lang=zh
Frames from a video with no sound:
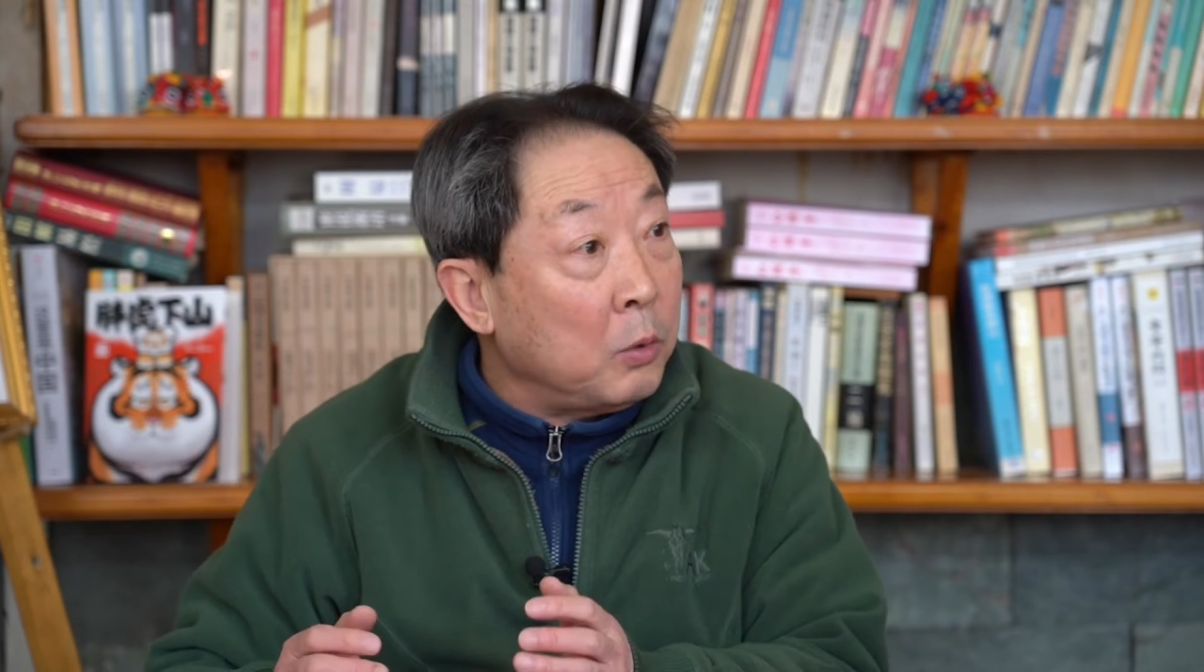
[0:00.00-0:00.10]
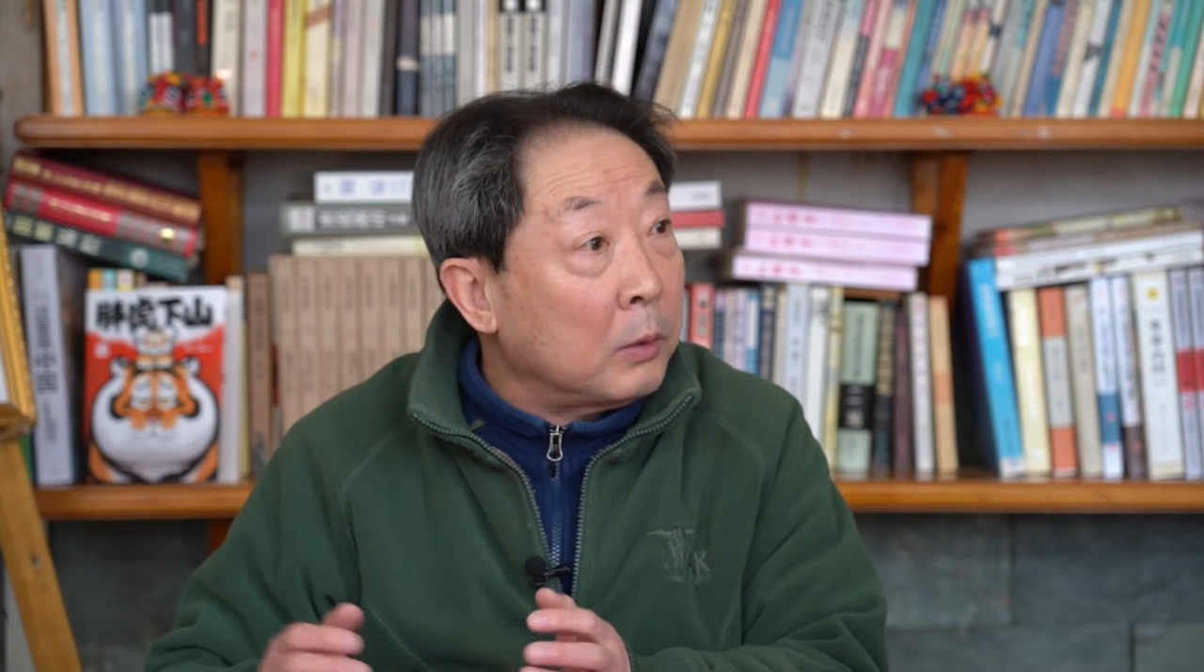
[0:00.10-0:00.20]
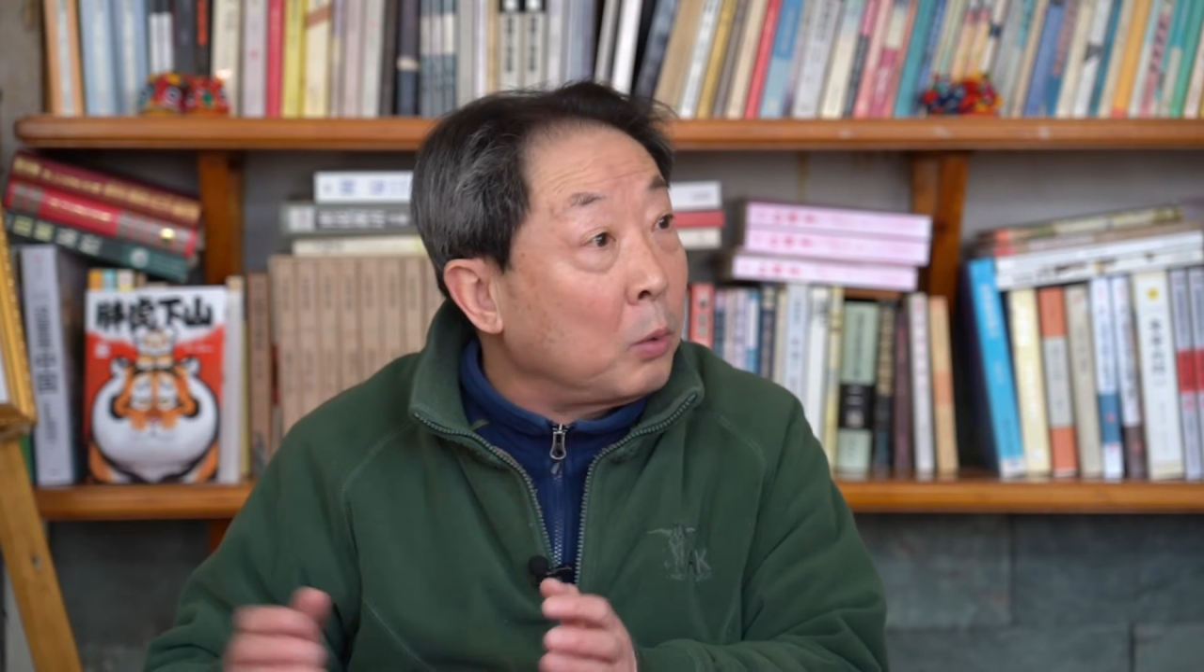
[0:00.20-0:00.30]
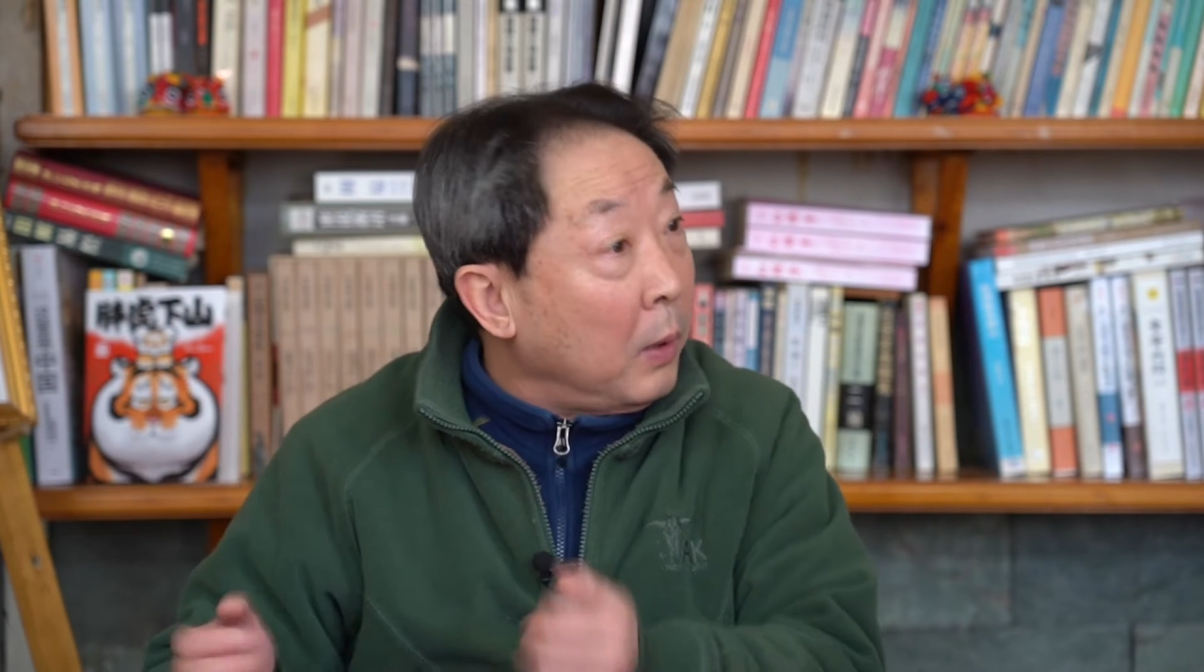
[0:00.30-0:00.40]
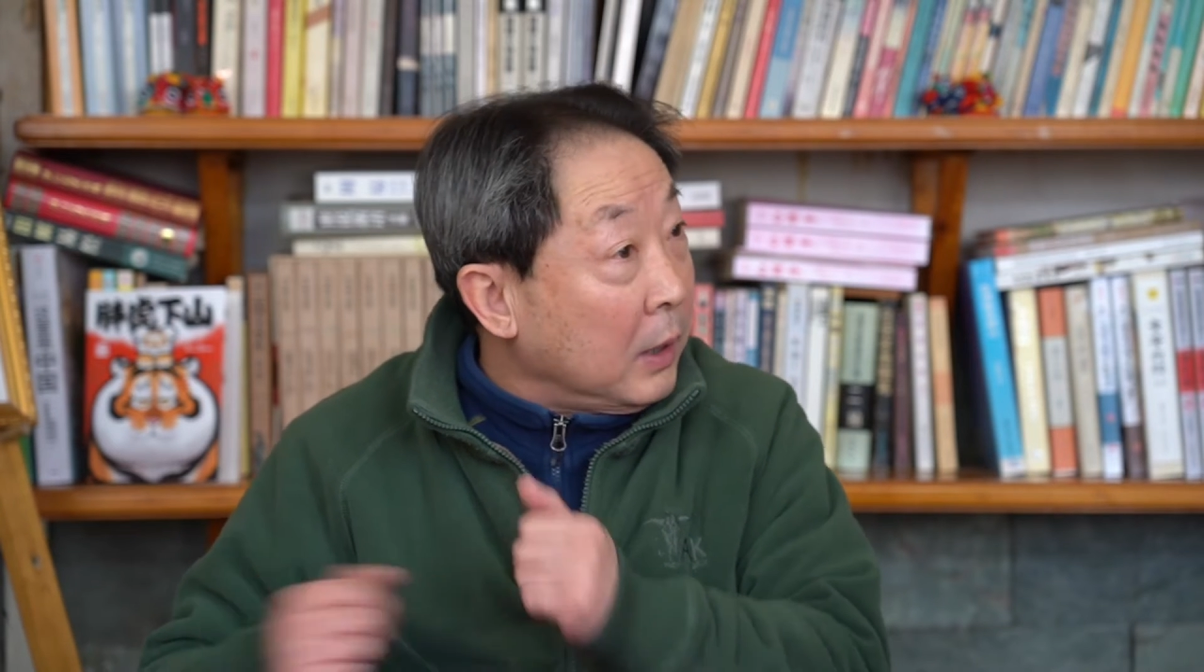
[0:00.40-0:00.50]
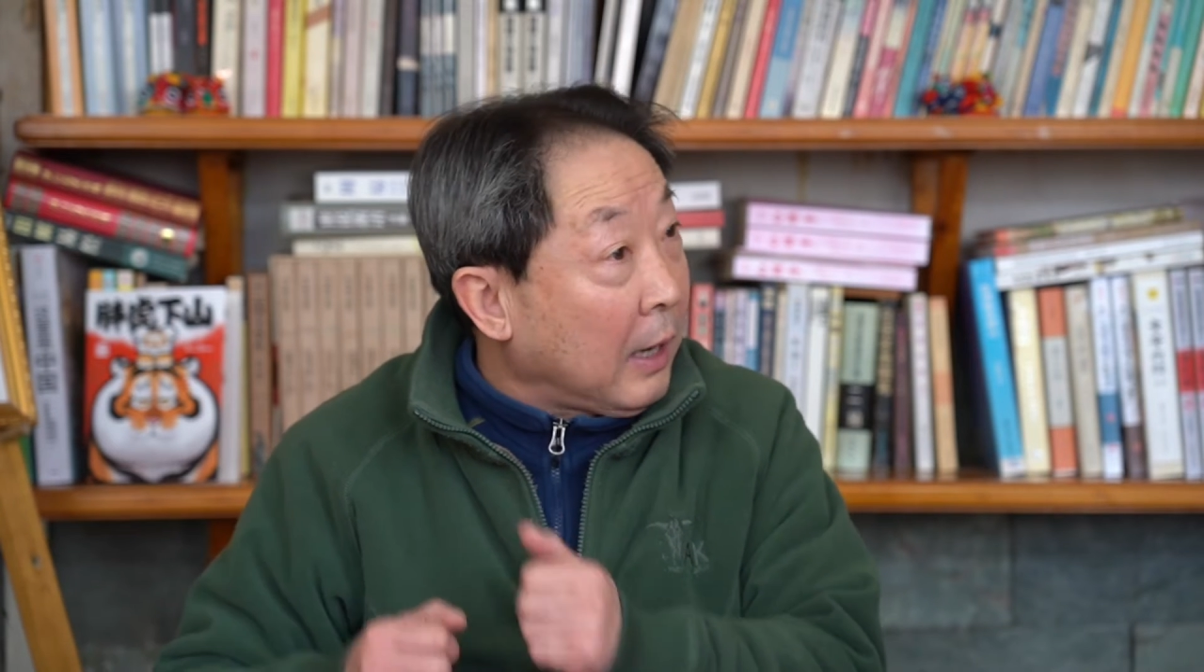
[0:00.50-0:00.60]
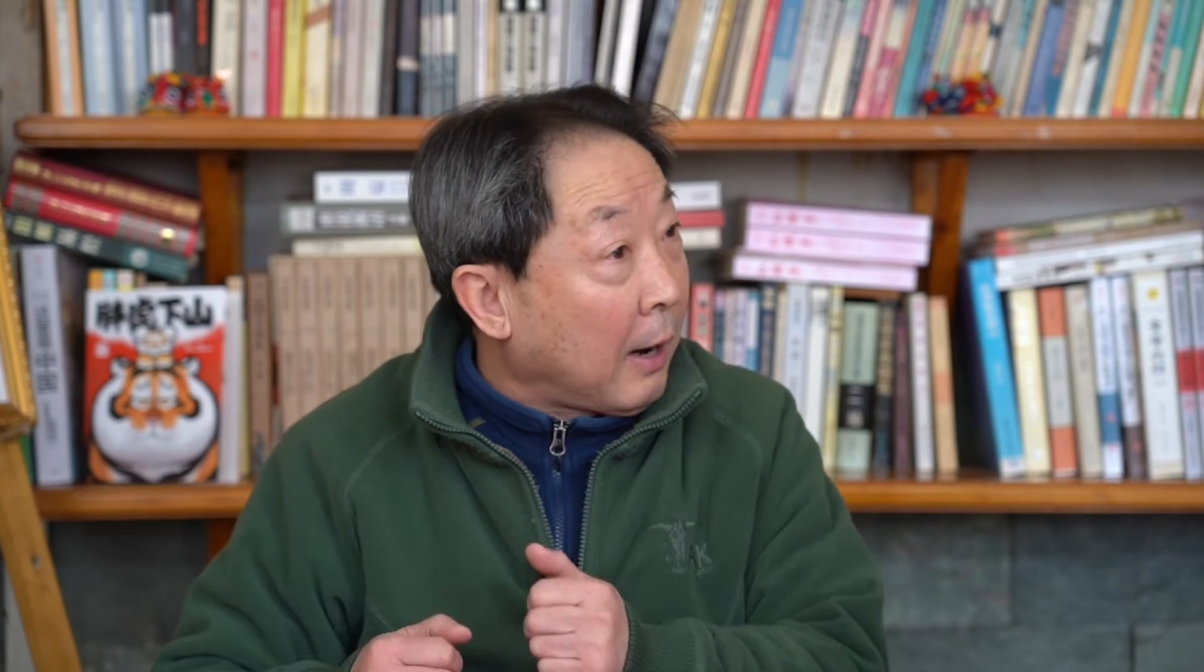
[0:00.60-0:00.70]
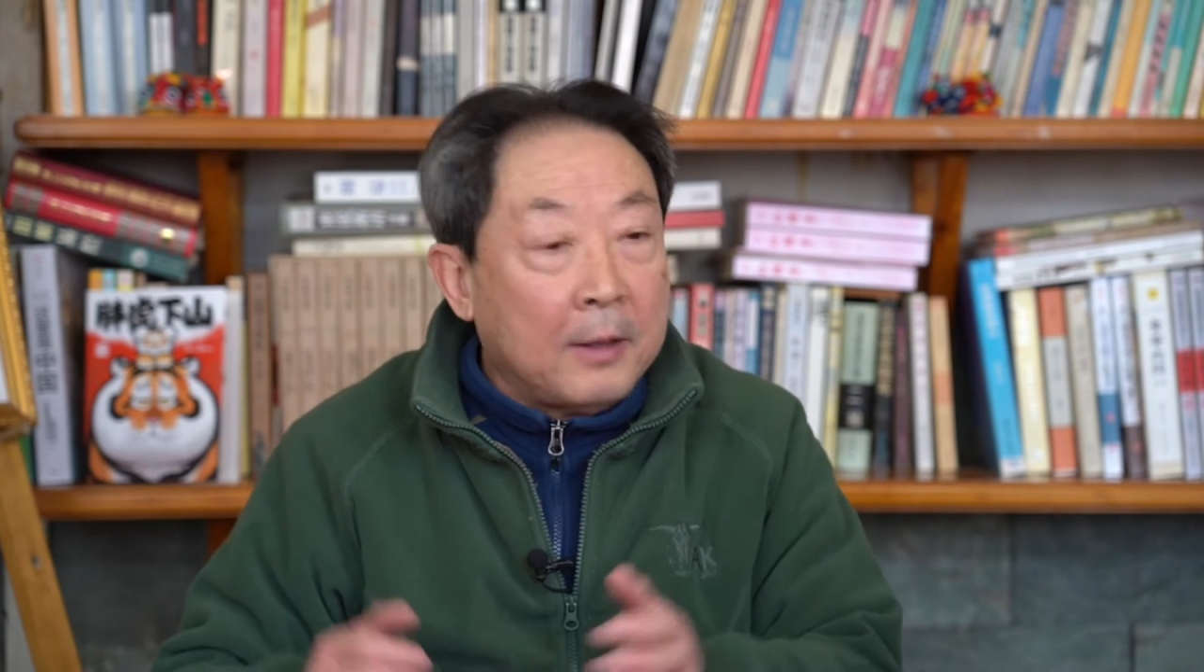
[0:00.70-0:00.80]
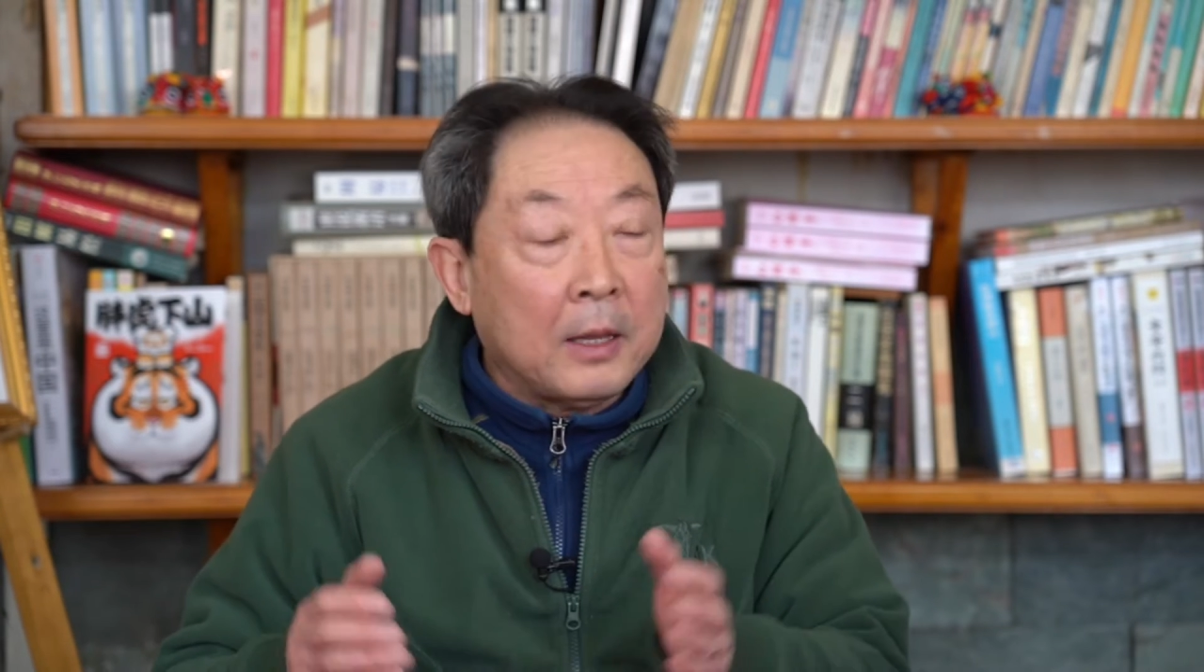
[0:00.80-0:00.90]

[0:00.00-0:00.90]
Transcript: 月多一点，